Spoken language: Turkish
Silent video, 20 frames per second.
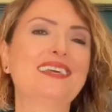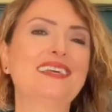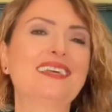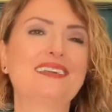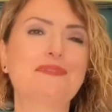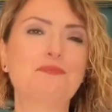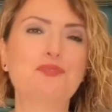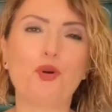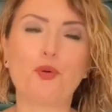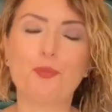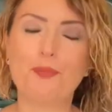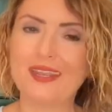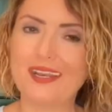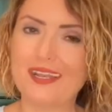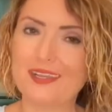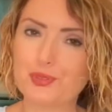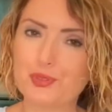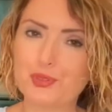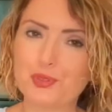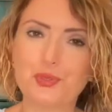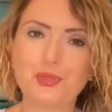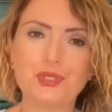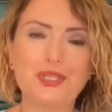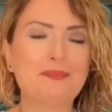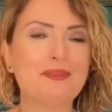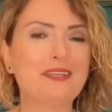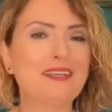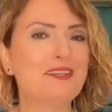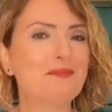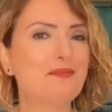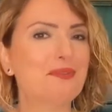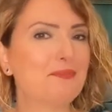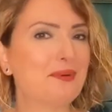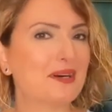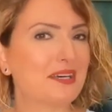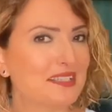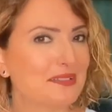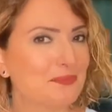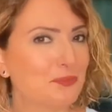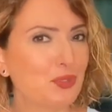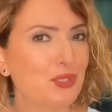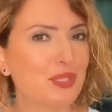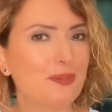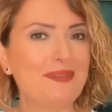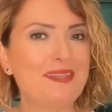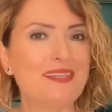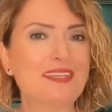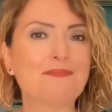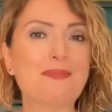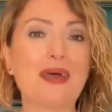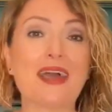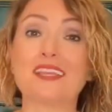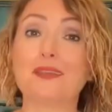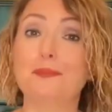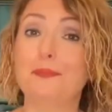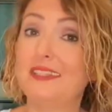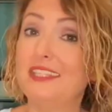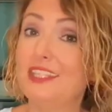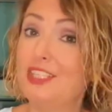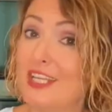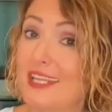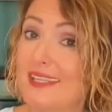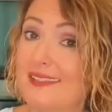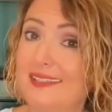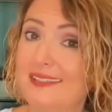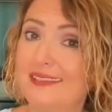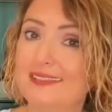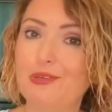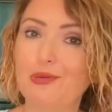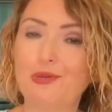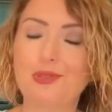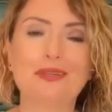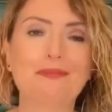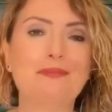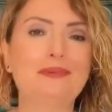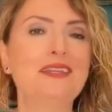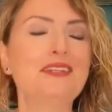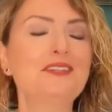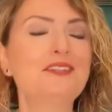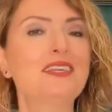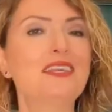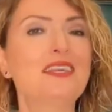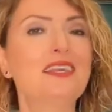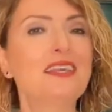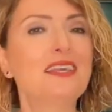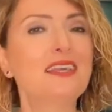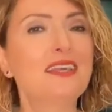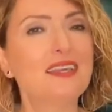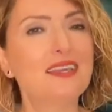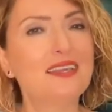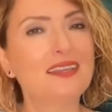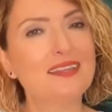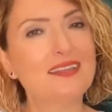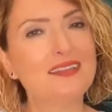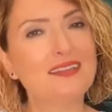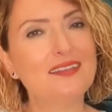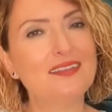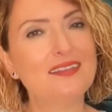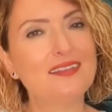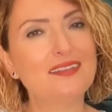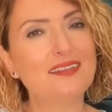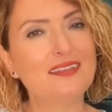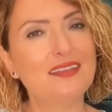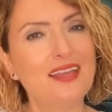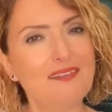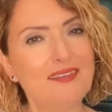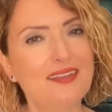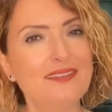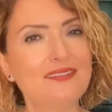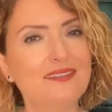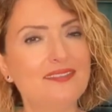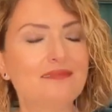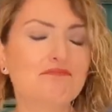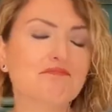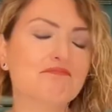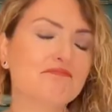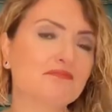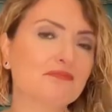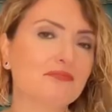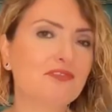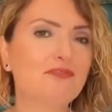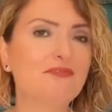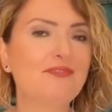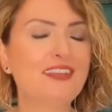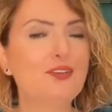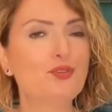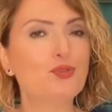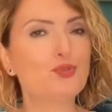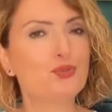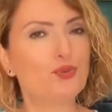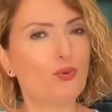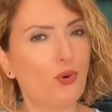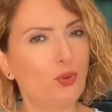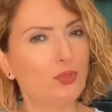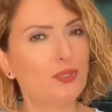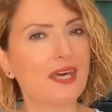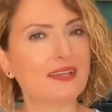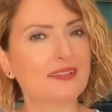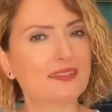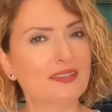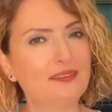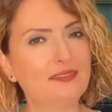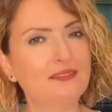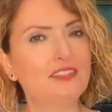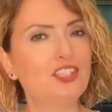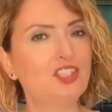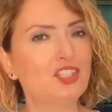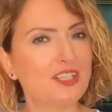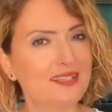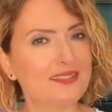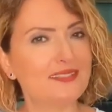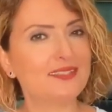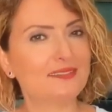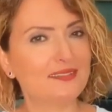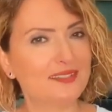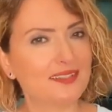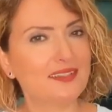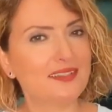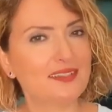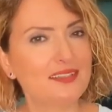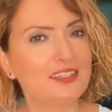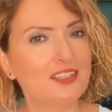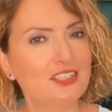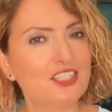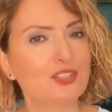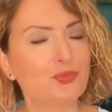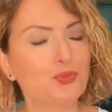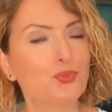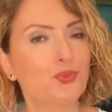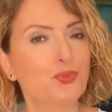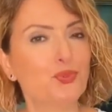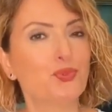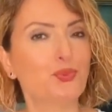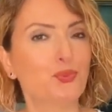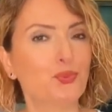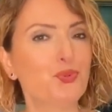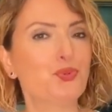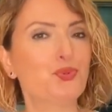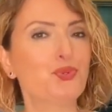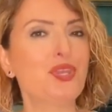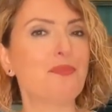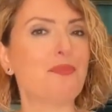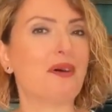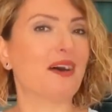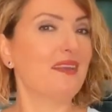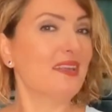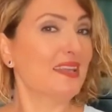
bir operasyon olabilir, bir bakım olabilir, belki bir diş estetiği olabilir. E, evet, Venüs Oğlak'ta diş estetiki için uygun uygun ama